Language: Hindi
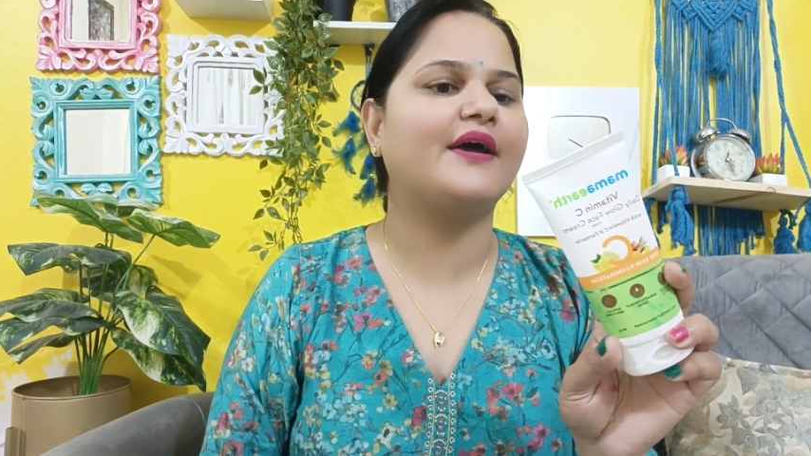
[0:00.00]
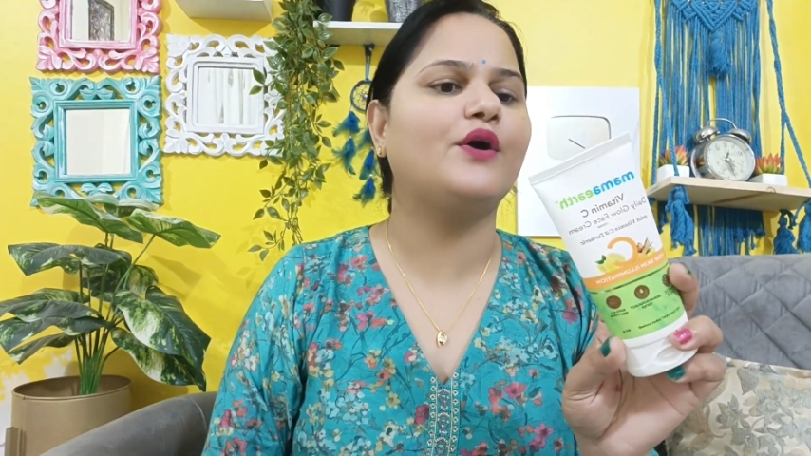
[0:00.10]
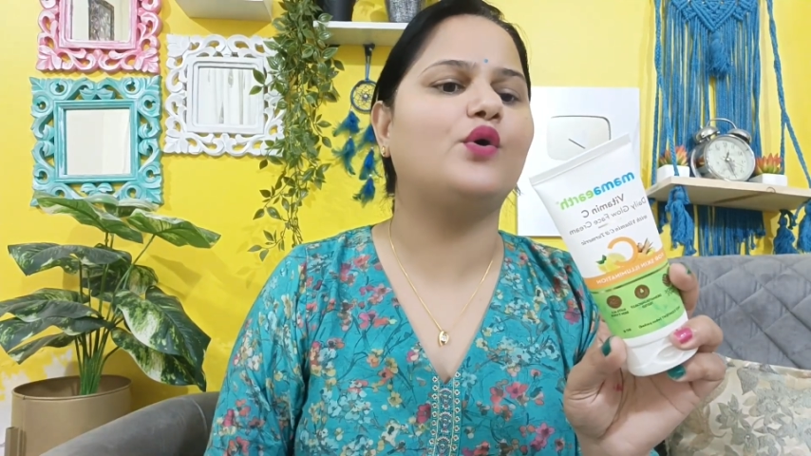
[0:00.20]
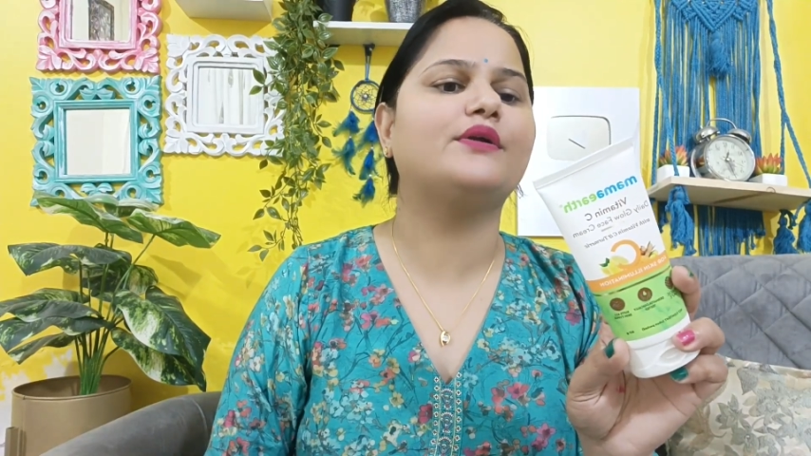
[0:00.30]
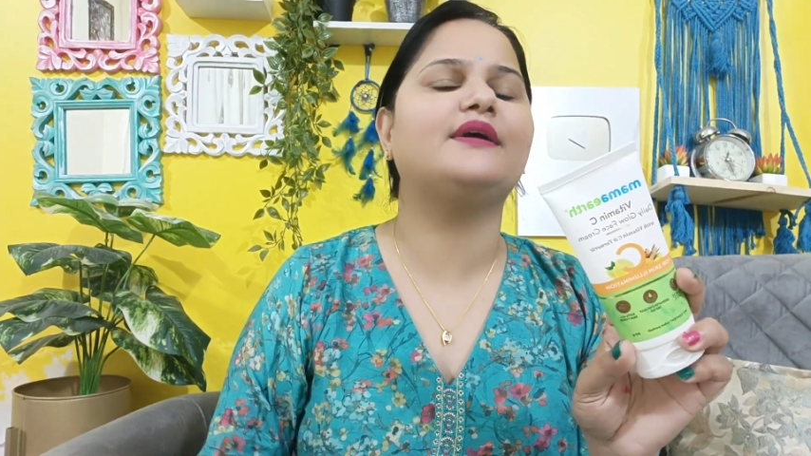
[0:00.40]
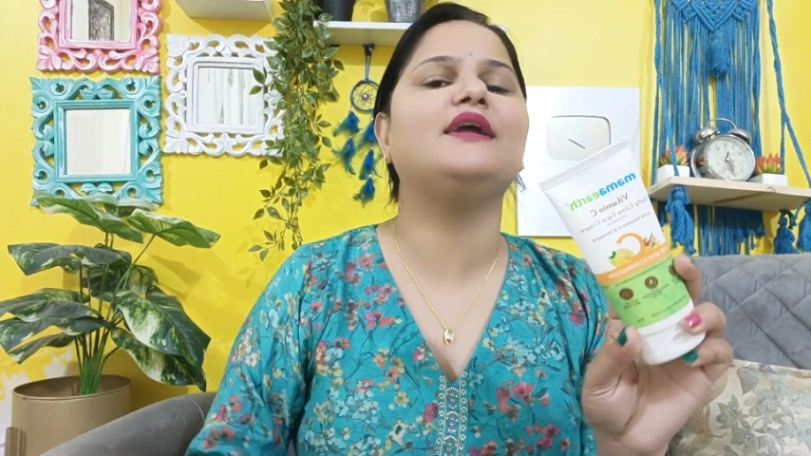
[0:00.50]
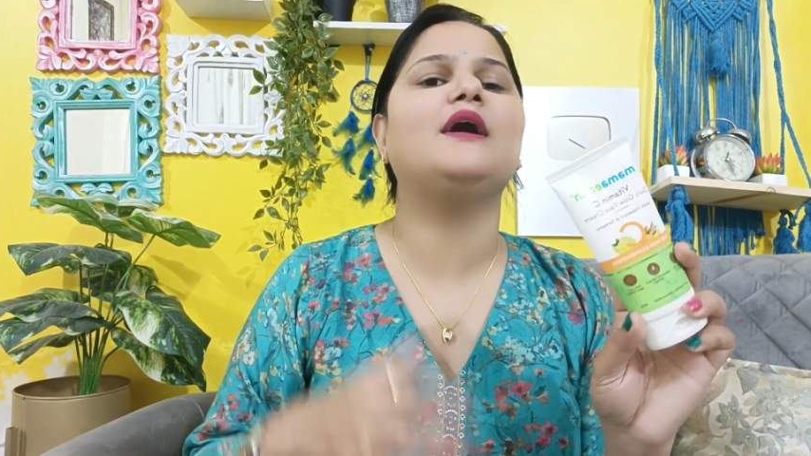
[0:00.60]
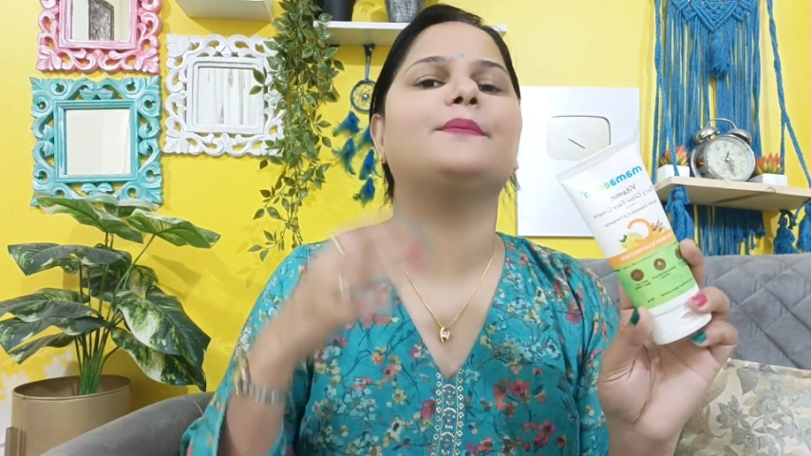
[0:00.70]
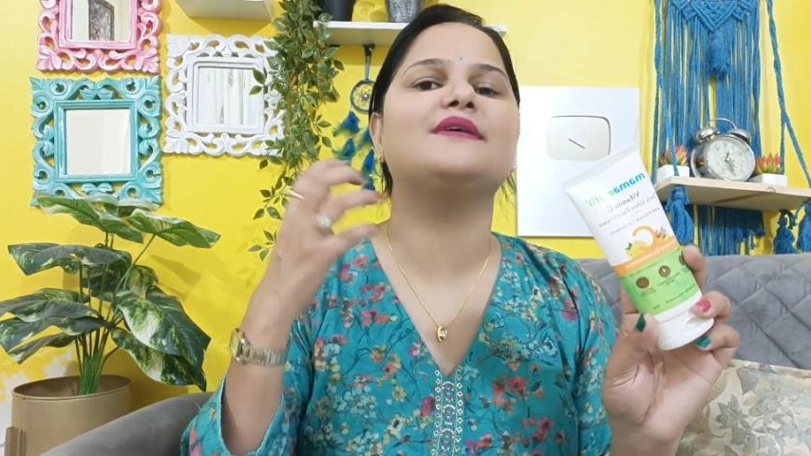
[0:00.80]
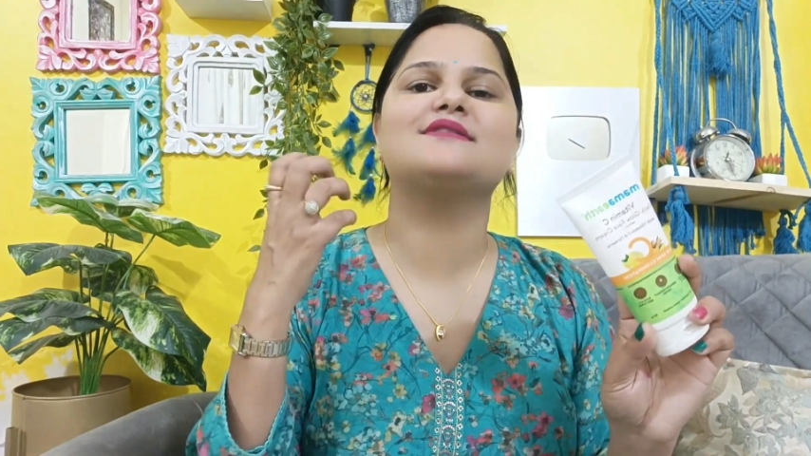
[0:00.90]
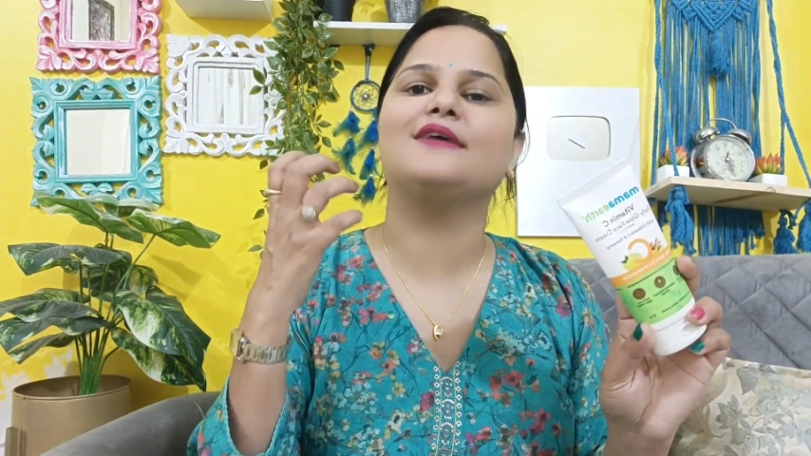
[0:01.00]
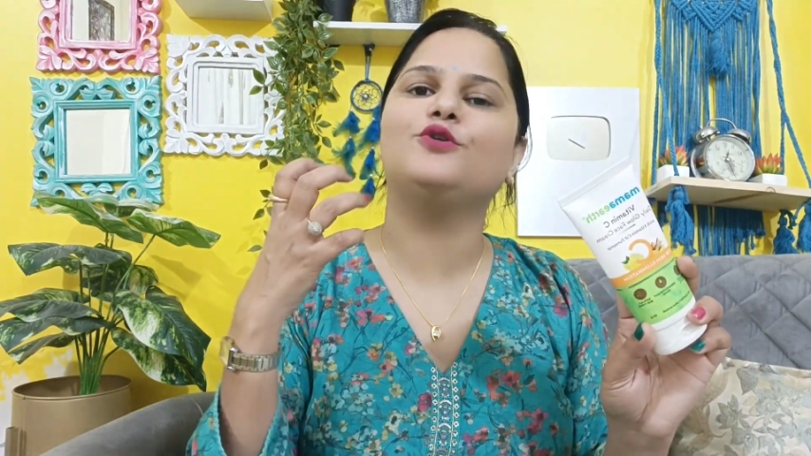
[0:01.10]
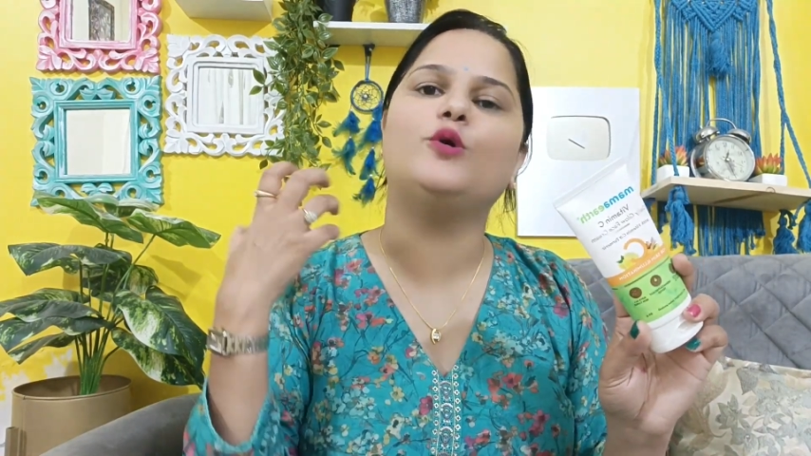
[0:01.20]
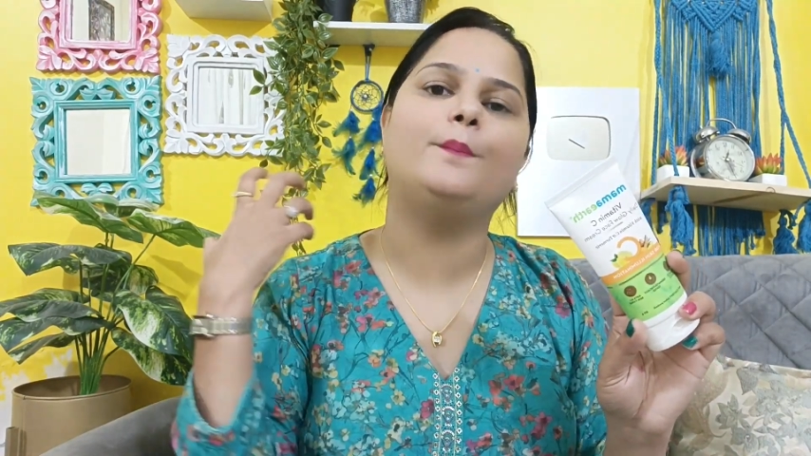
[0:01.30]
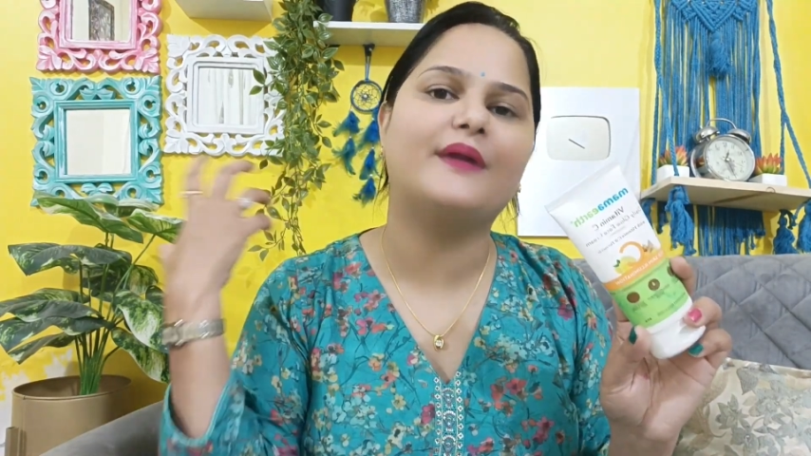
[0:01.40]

है और ये ना आपकी स्किन को